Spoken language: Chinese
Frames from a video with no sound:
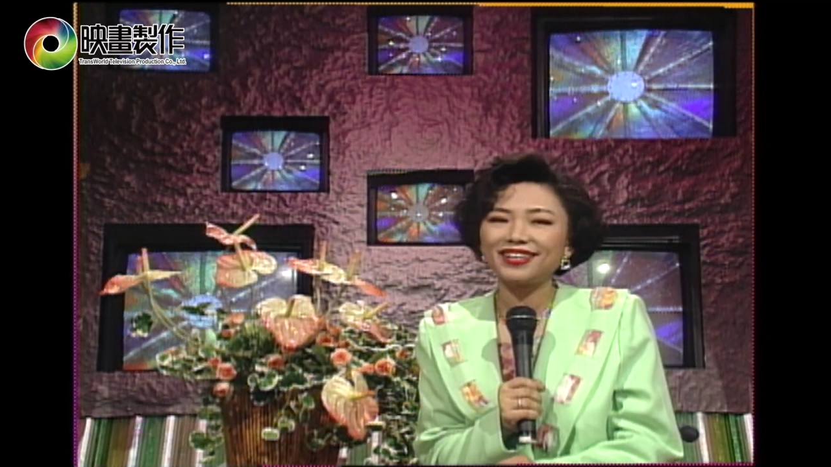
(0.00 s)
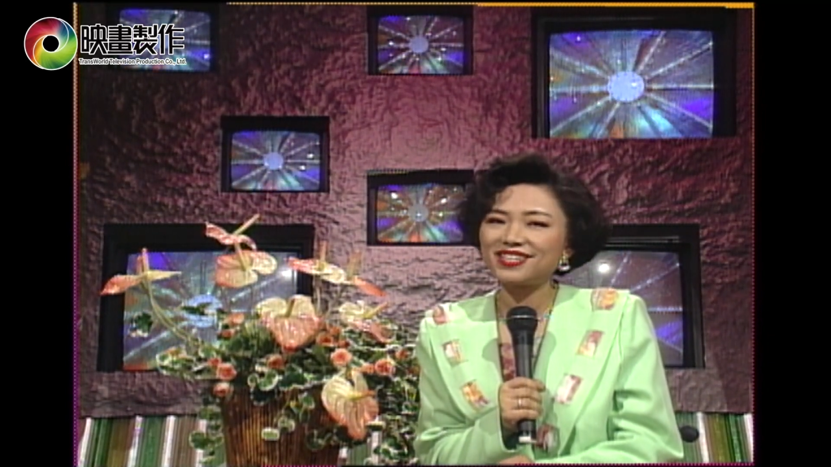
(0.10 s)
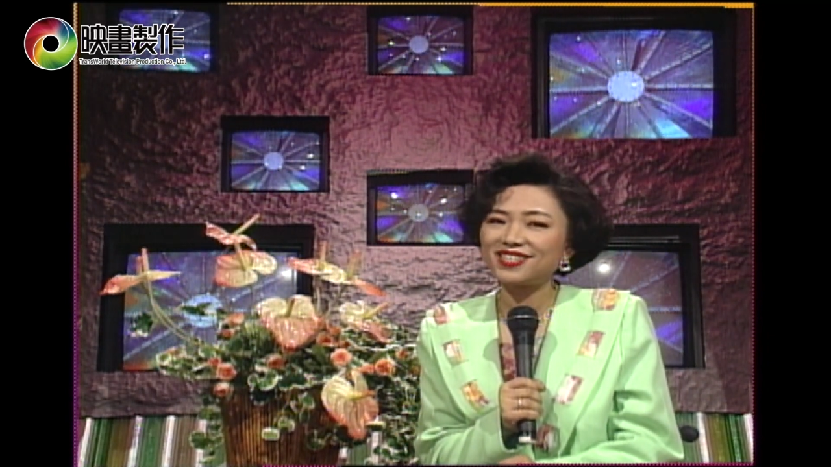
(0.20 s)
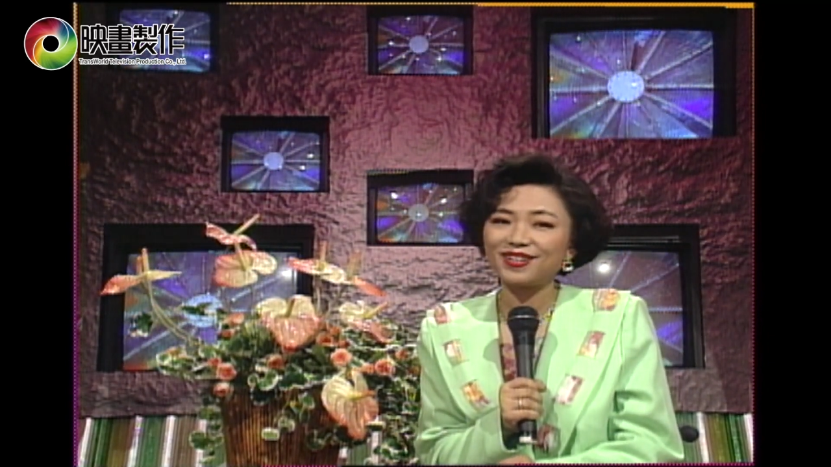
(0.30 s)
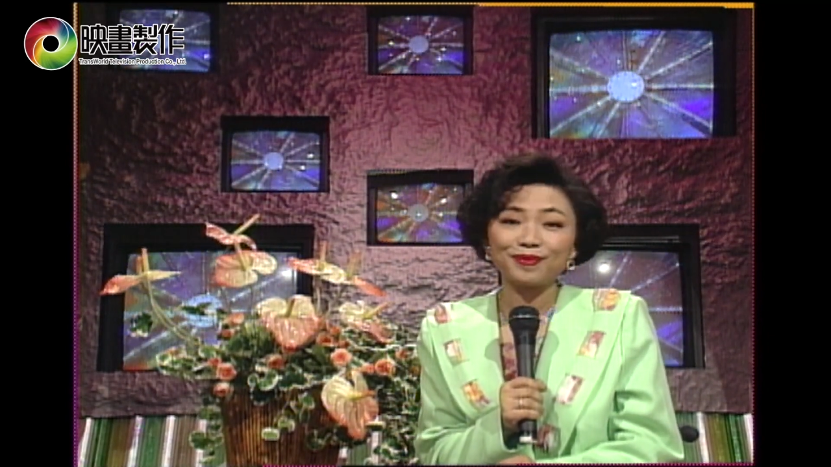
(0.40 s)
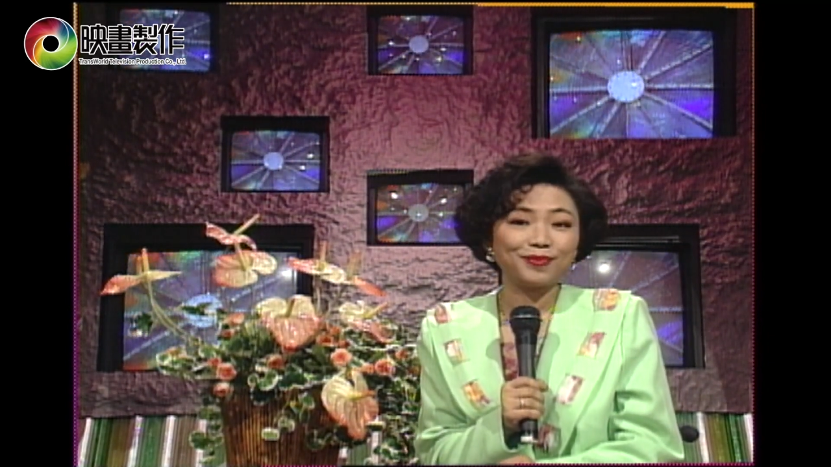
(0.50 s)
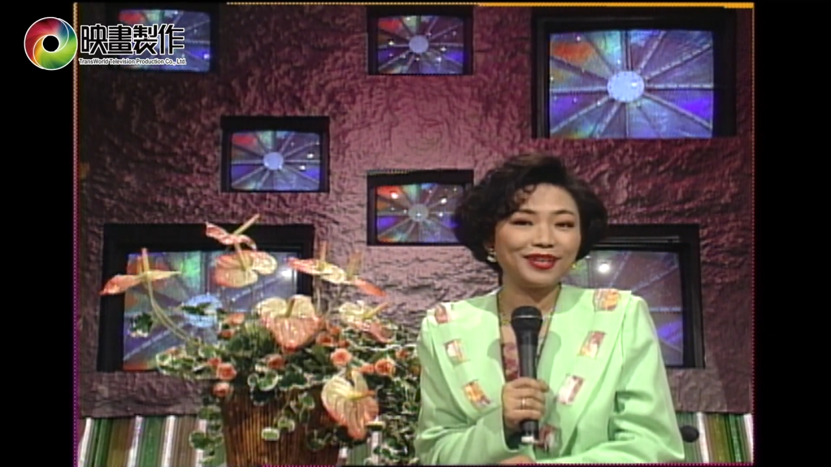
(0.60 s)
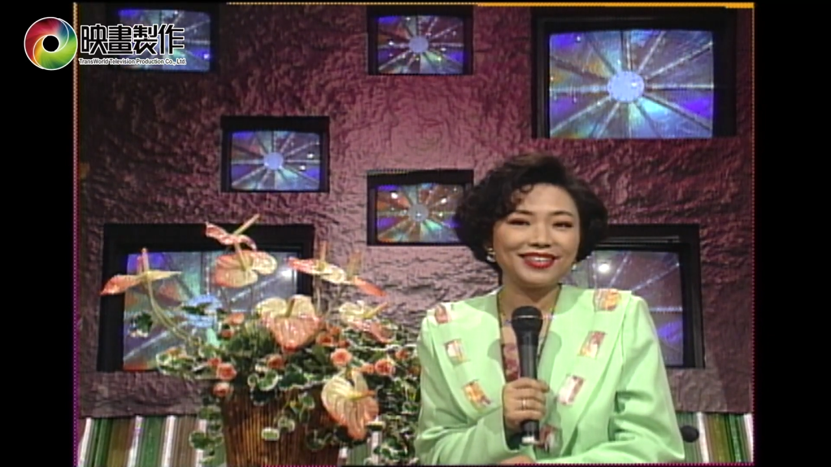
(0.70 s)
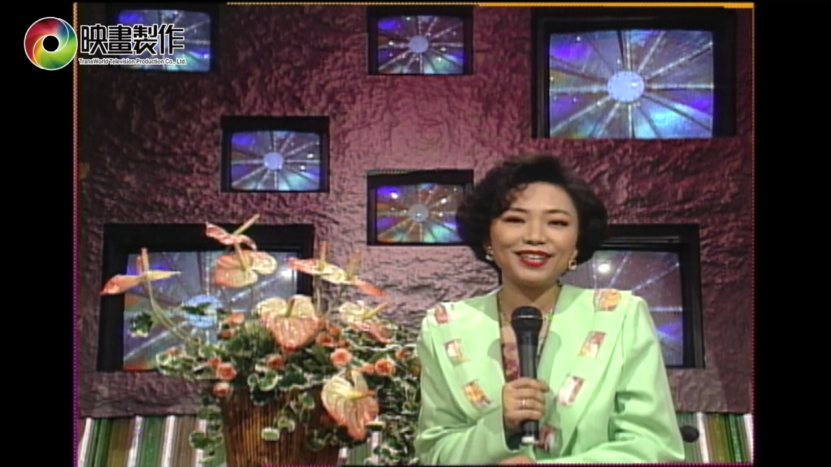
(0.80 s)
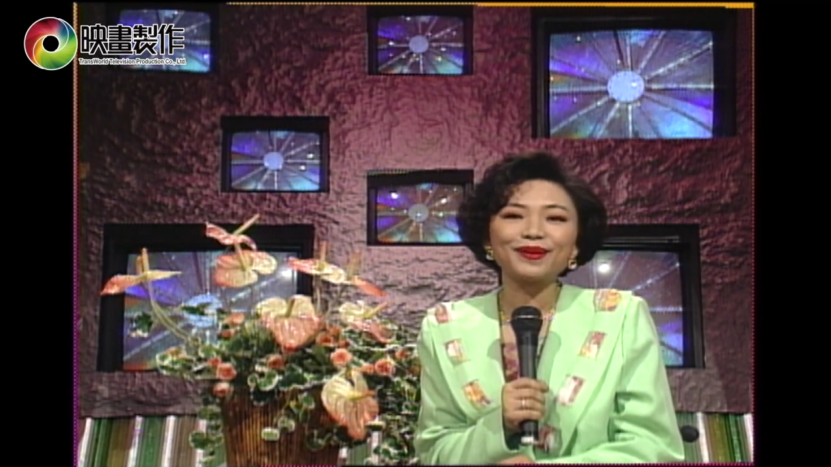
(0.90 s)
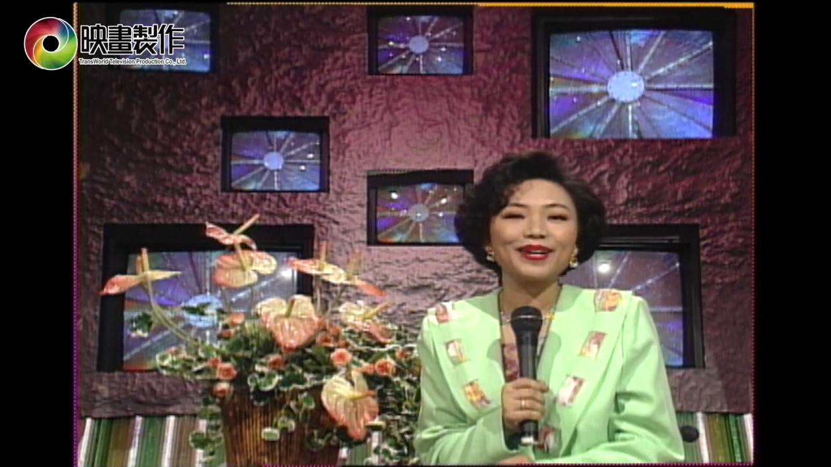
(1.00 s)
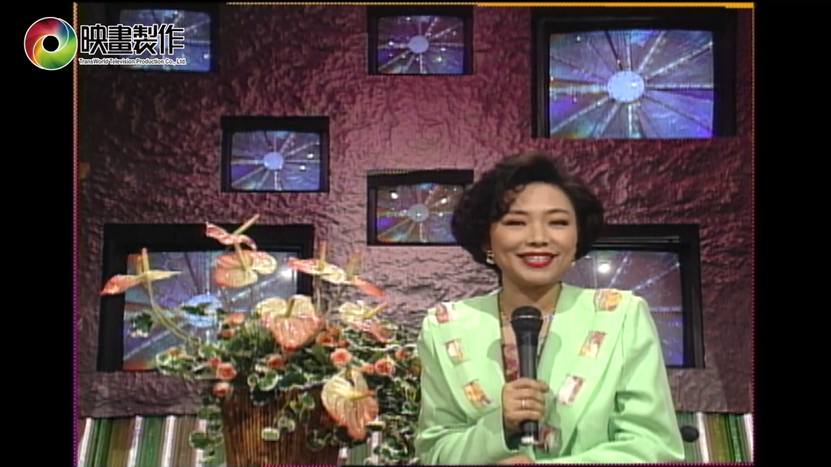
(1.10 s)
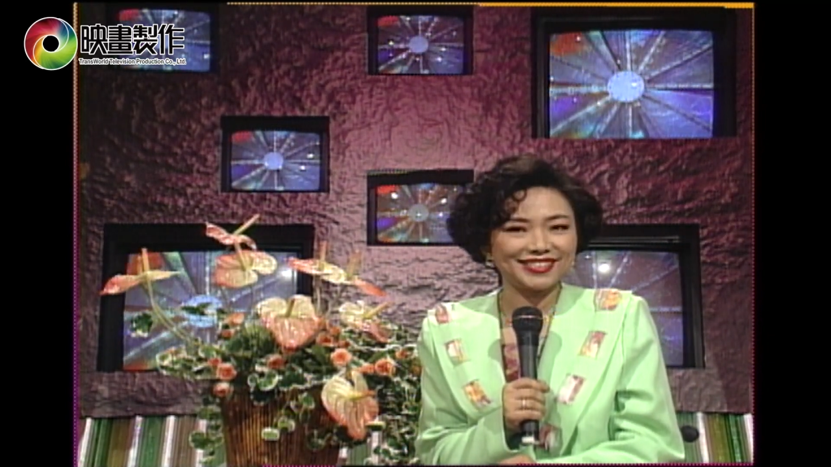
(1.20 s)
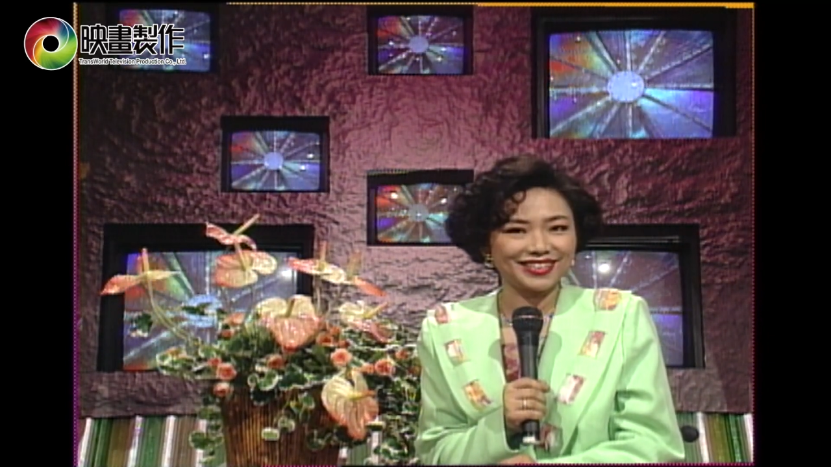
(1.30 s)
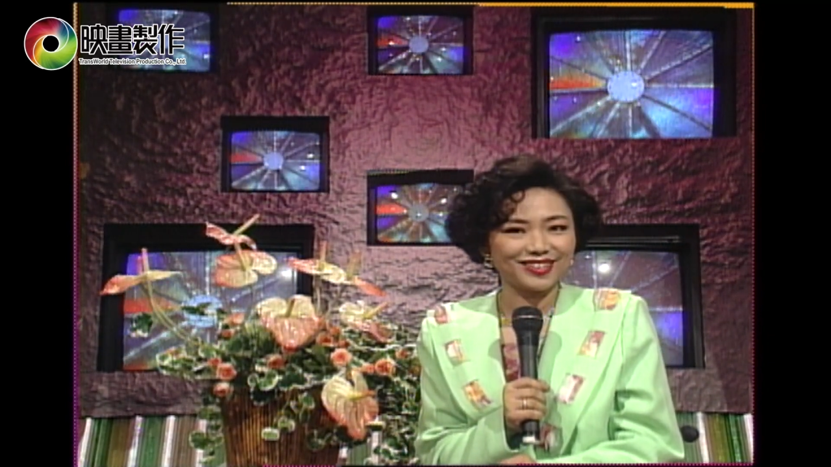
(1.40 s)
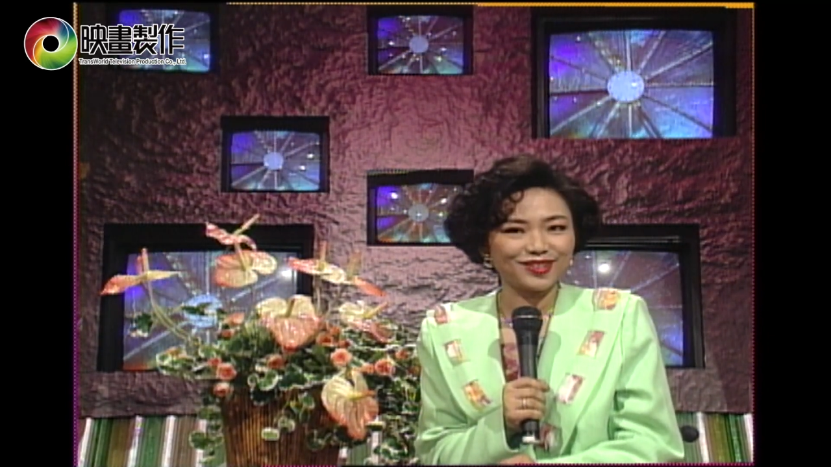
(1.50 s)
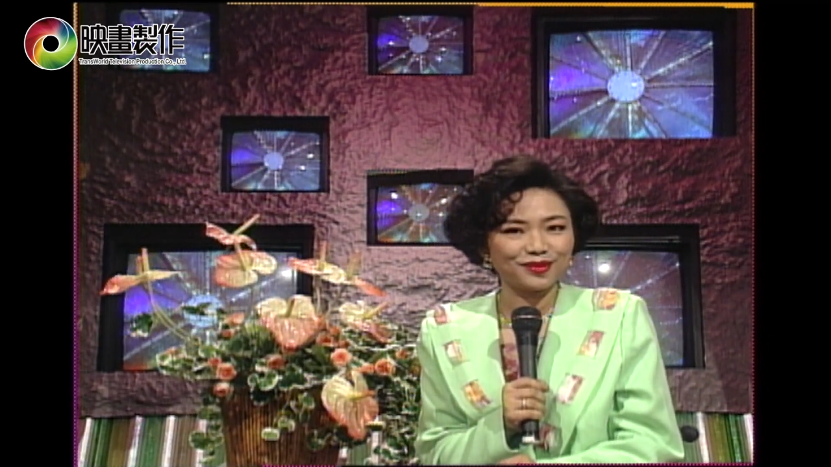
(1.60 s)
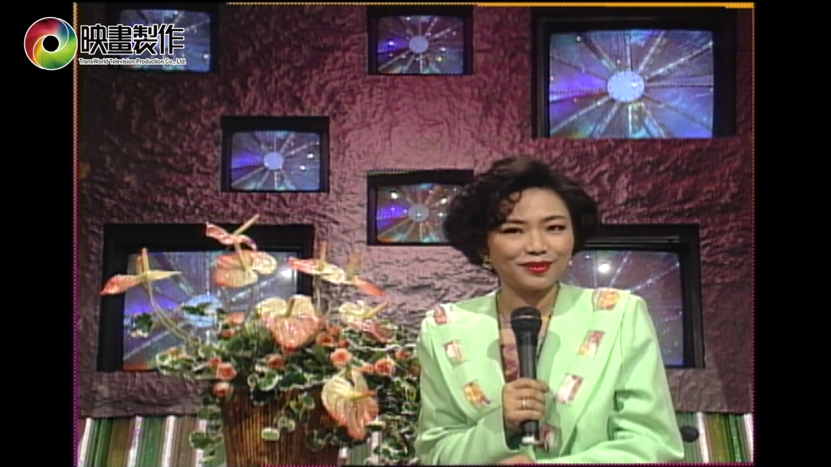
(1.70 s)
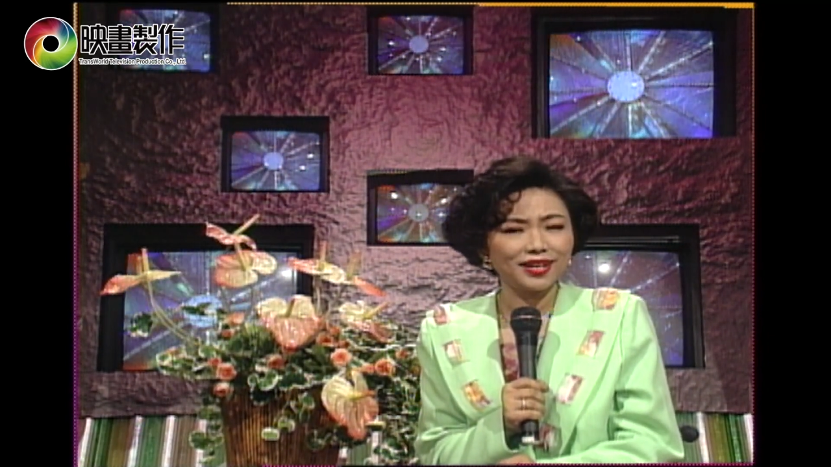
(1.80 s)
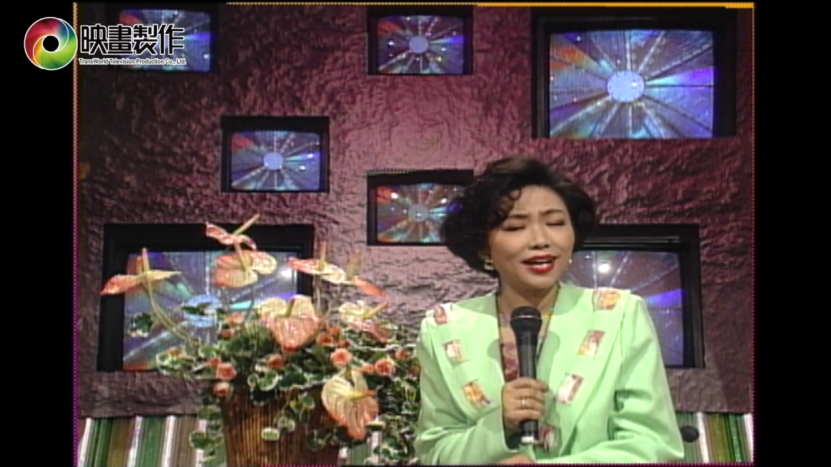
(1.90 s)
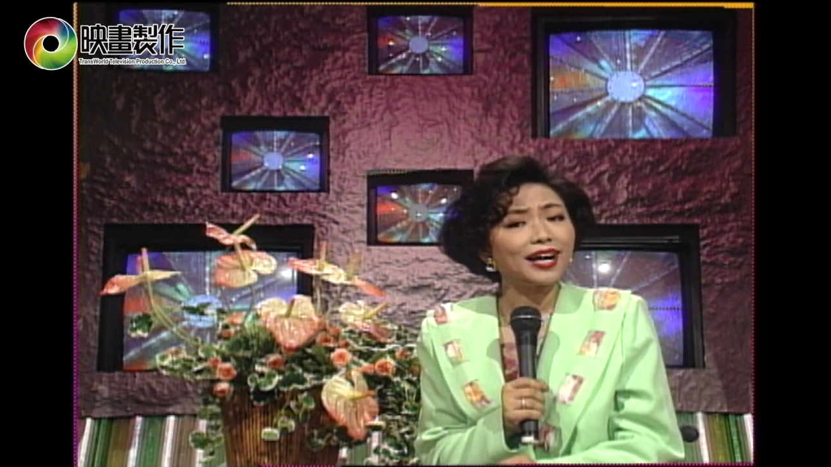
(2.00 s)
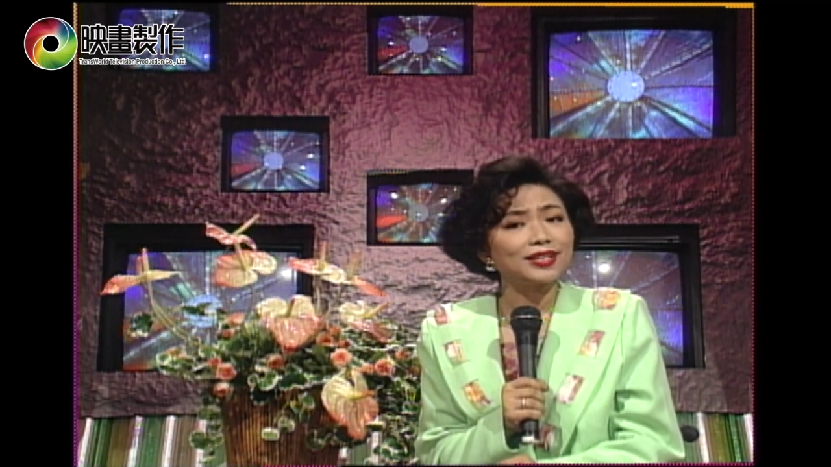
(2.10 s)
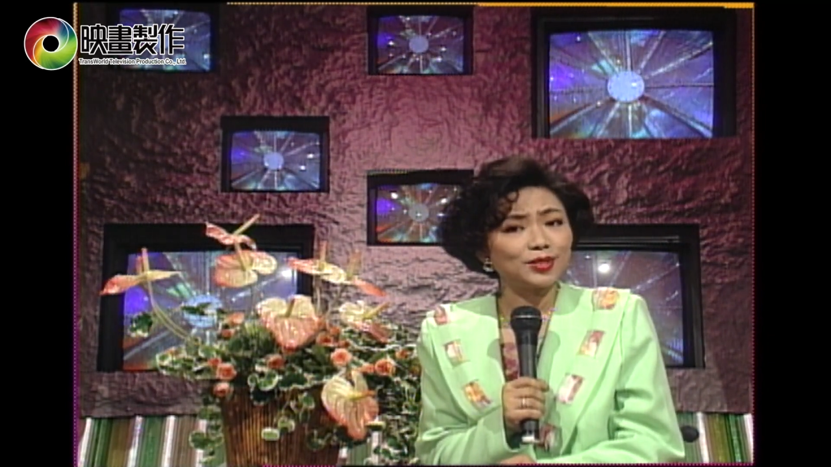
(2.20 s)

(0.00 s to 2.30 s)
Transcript: 但是不一定会行动啊，